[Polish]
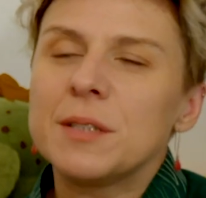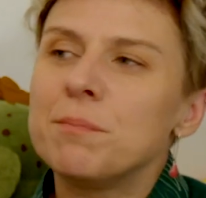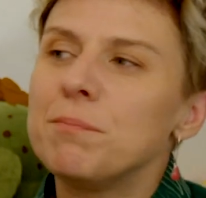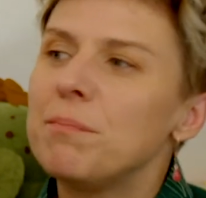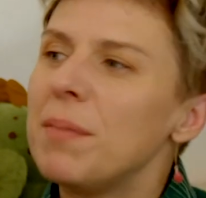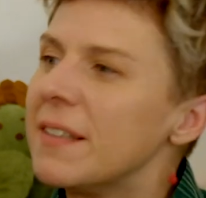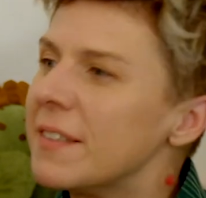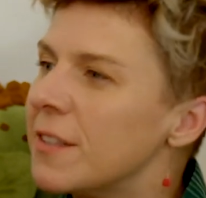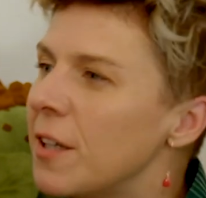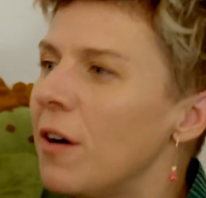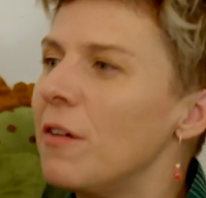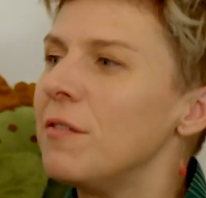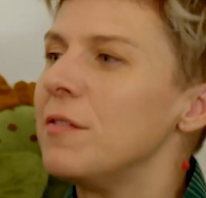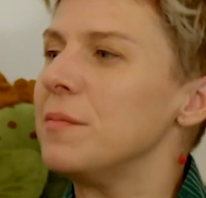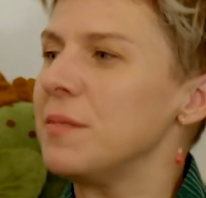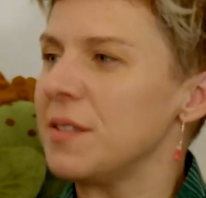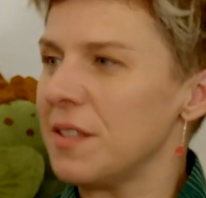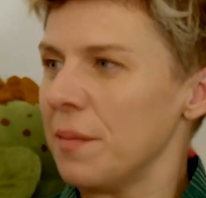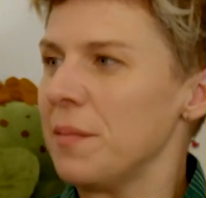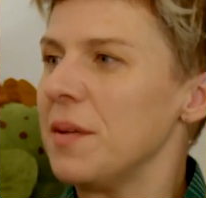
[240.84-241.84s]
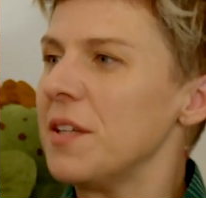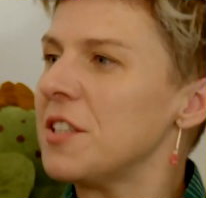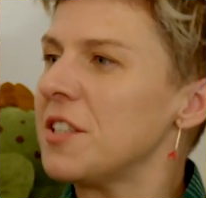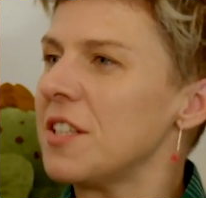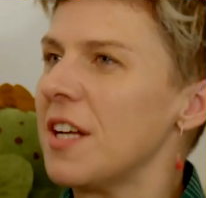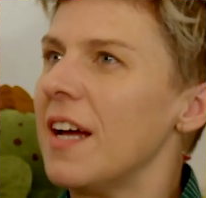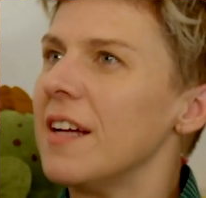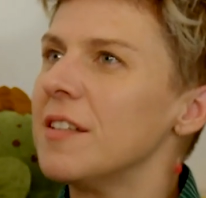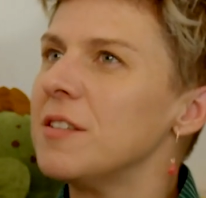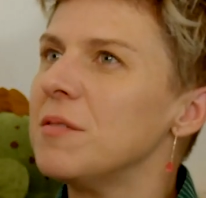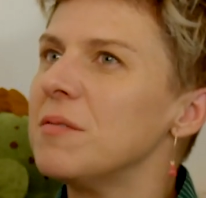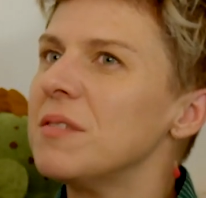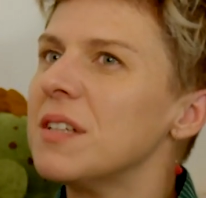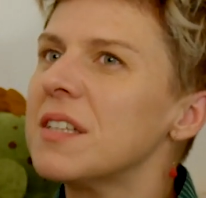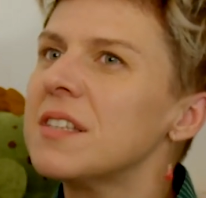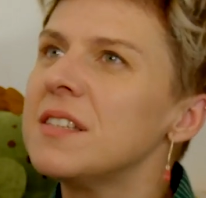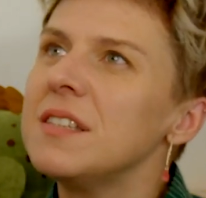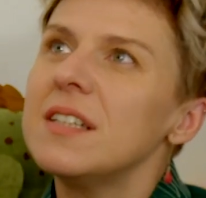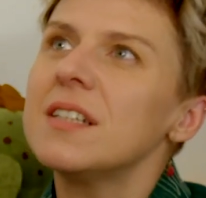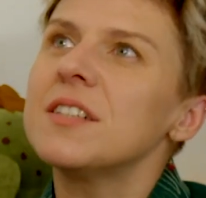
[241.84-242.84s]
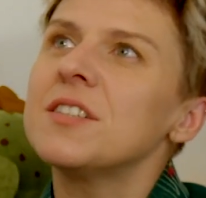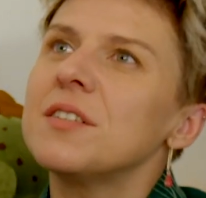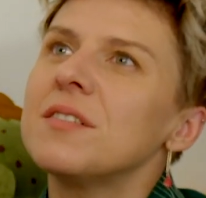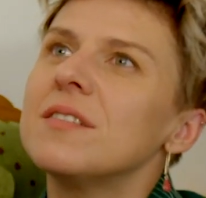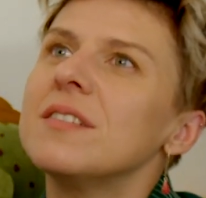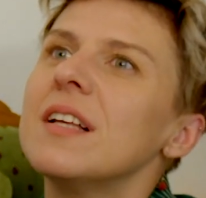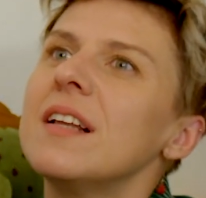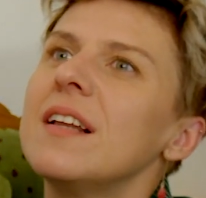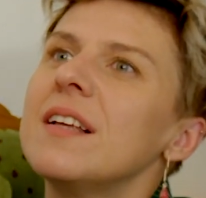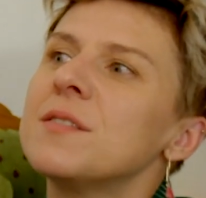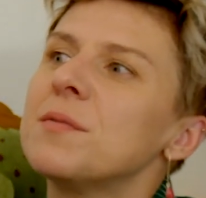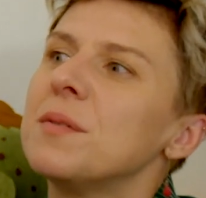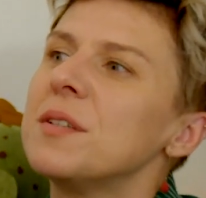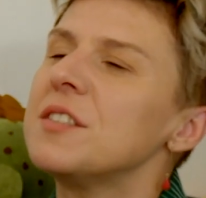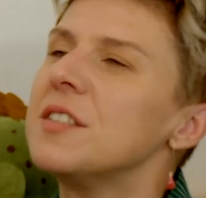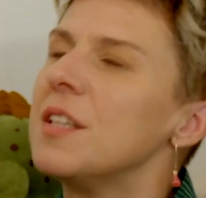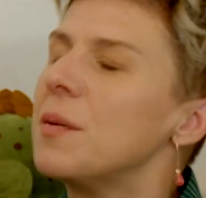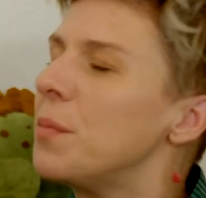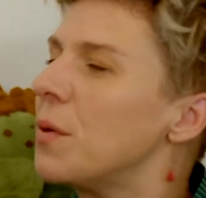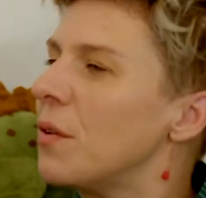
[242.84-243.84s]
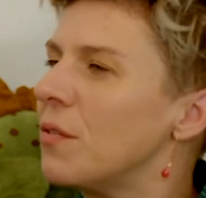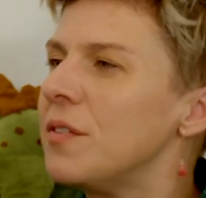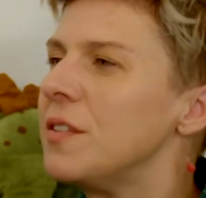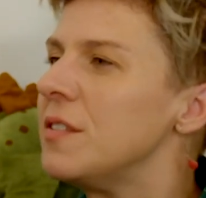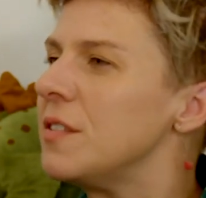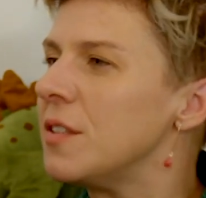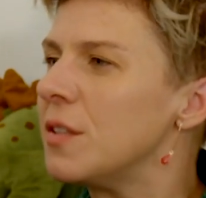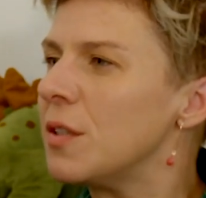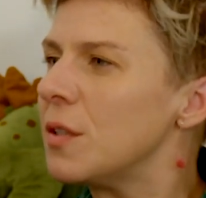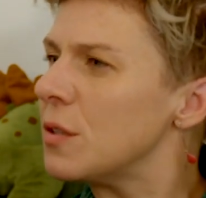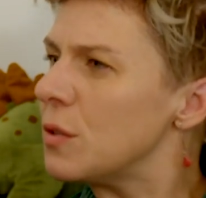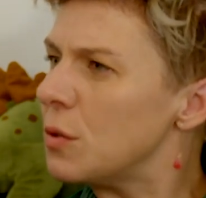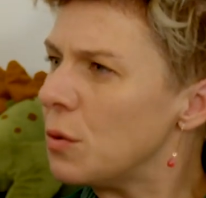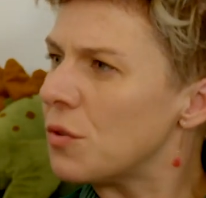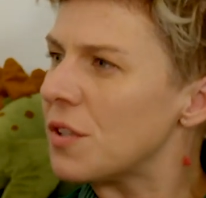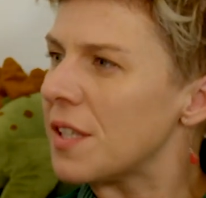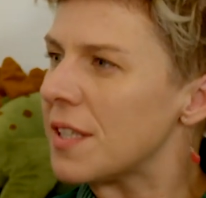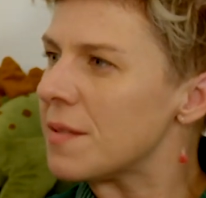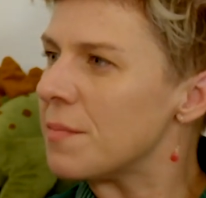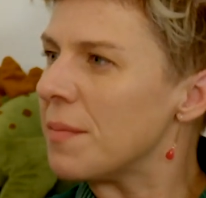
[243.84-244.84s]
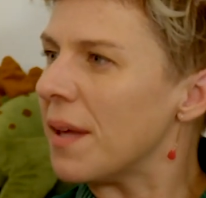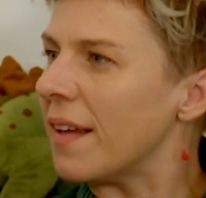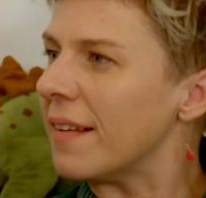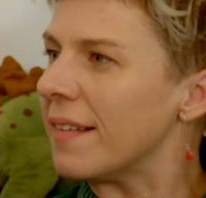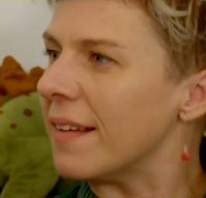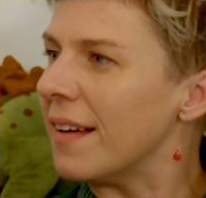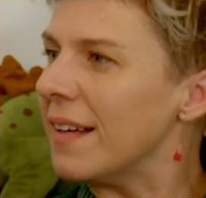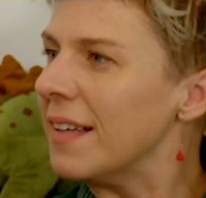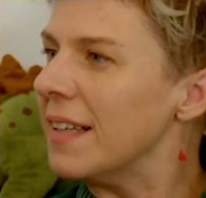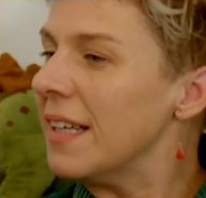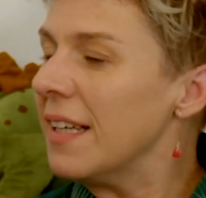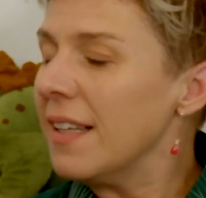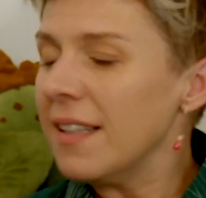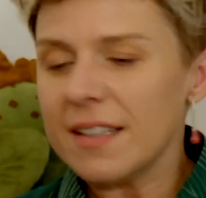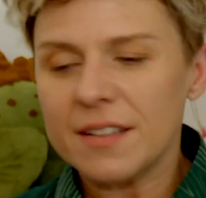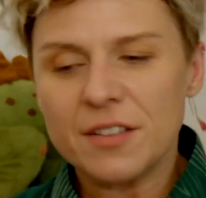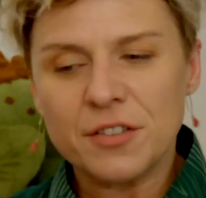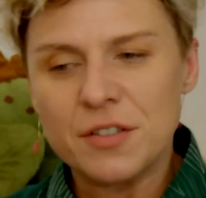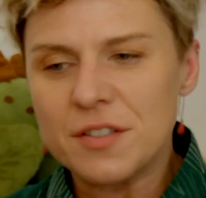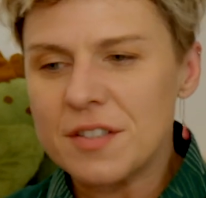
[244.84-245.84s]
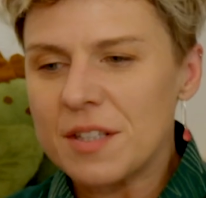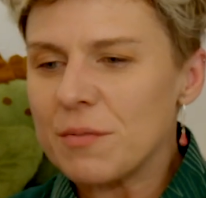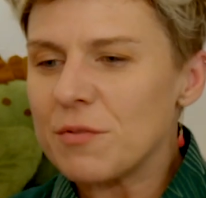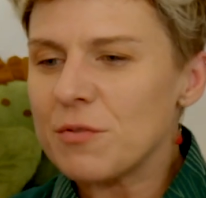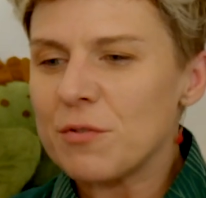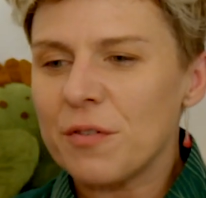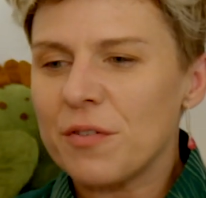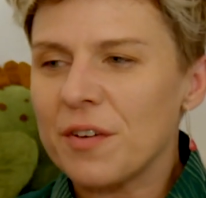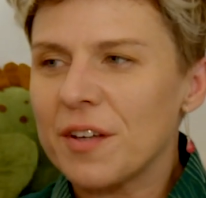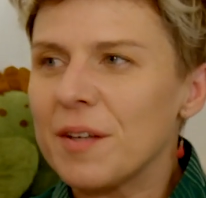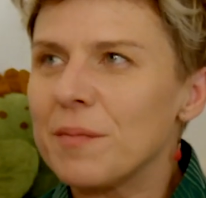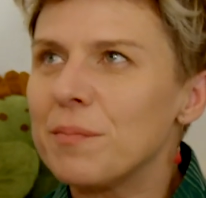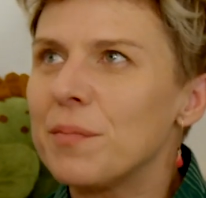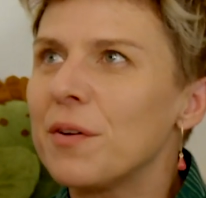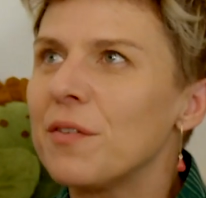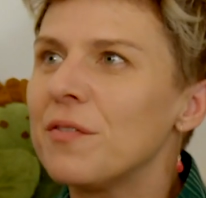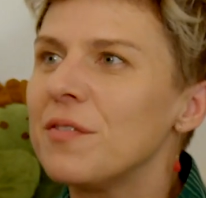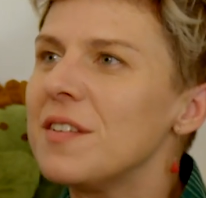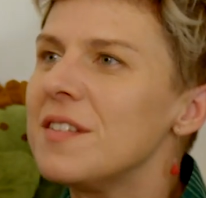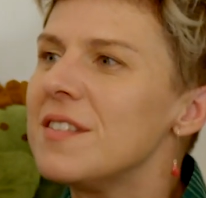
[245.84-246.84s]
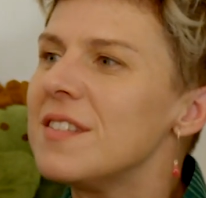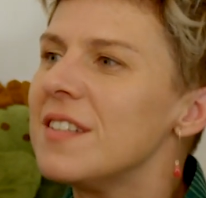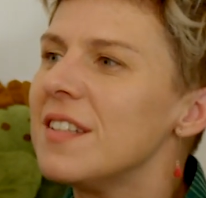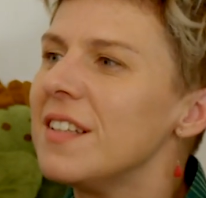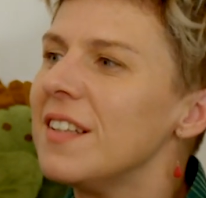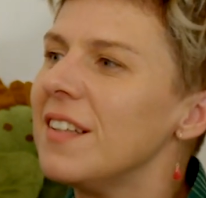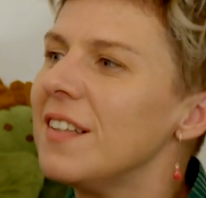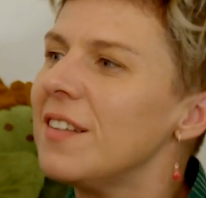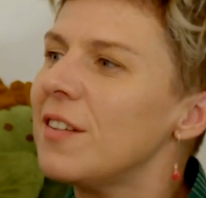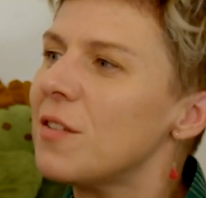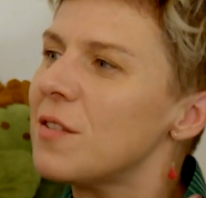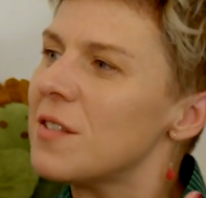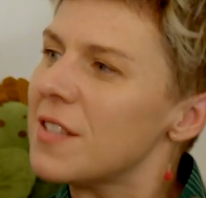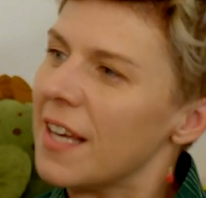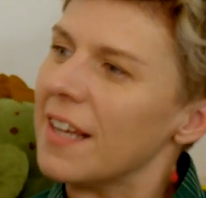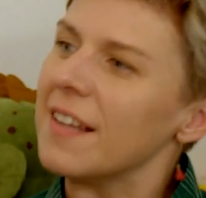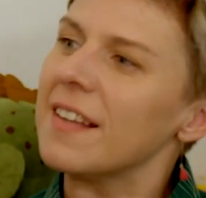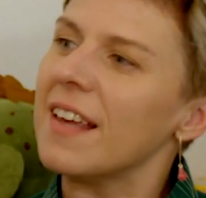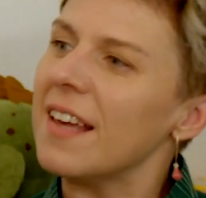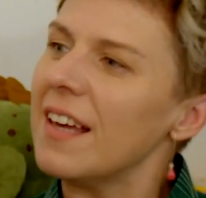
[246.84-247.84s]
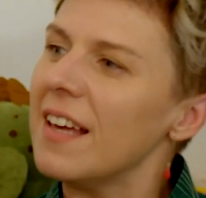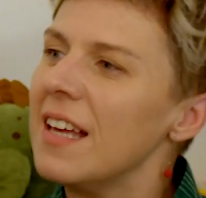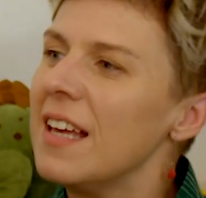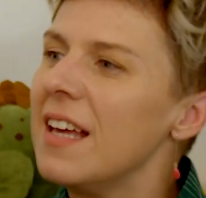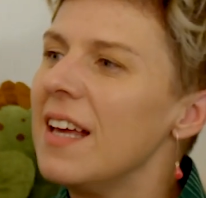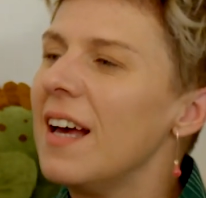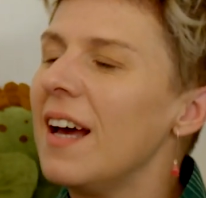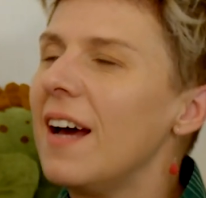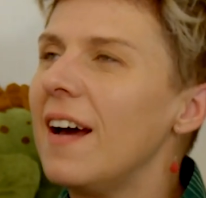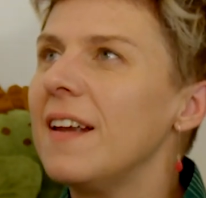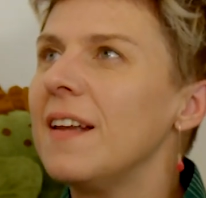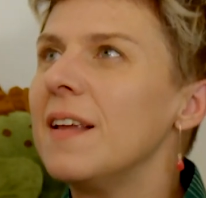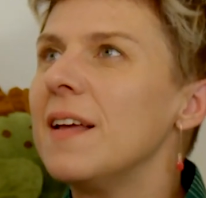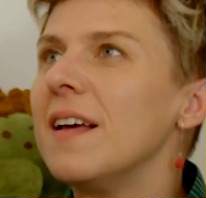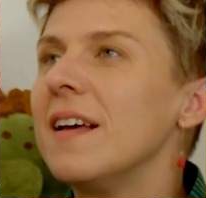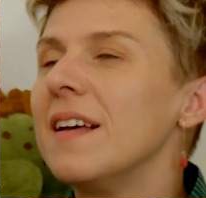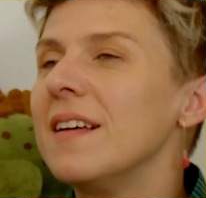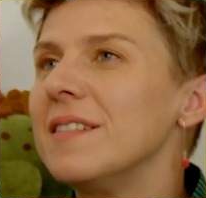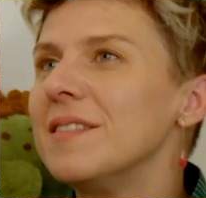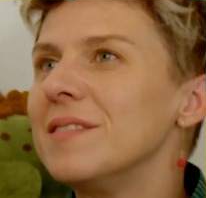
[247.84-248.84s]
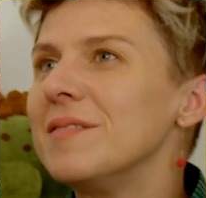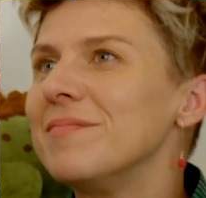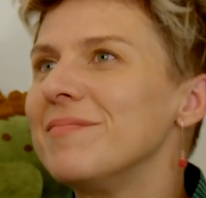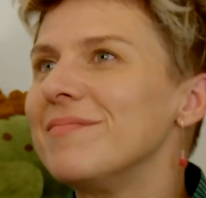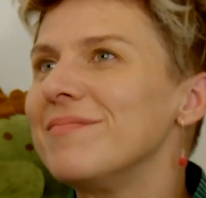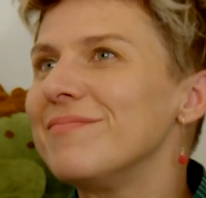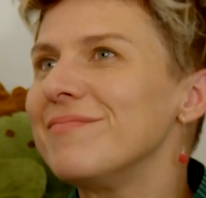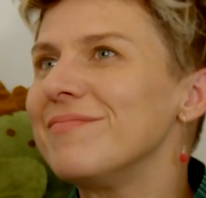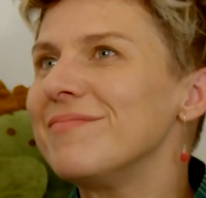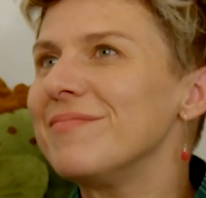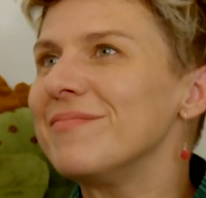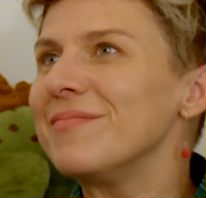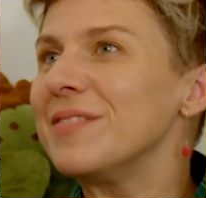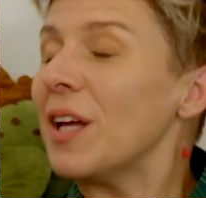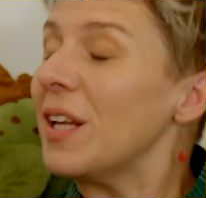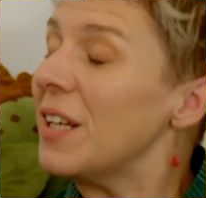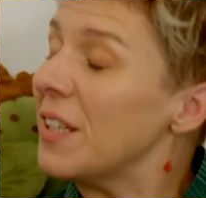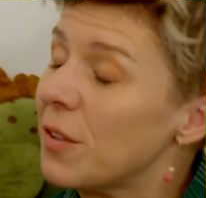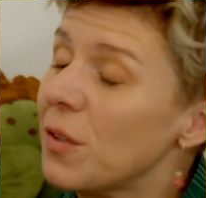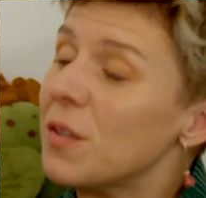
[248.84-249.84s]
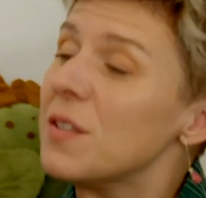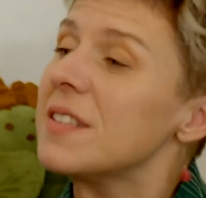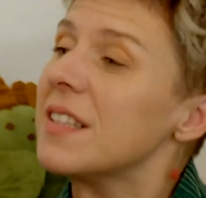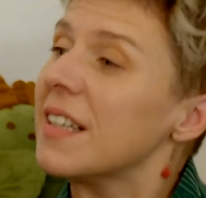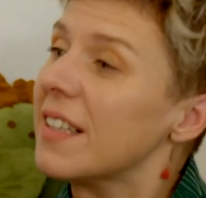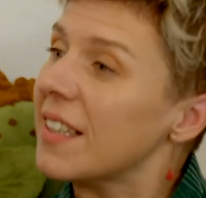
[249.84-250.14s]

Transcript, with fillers: tym pankowym zamieszaniu, jak, jak się odnalazłaś na prowincji? To jest duża zmiana. Ja też jestem człowiekiem prowincji i to cenię, ale, mm, no, ale to jest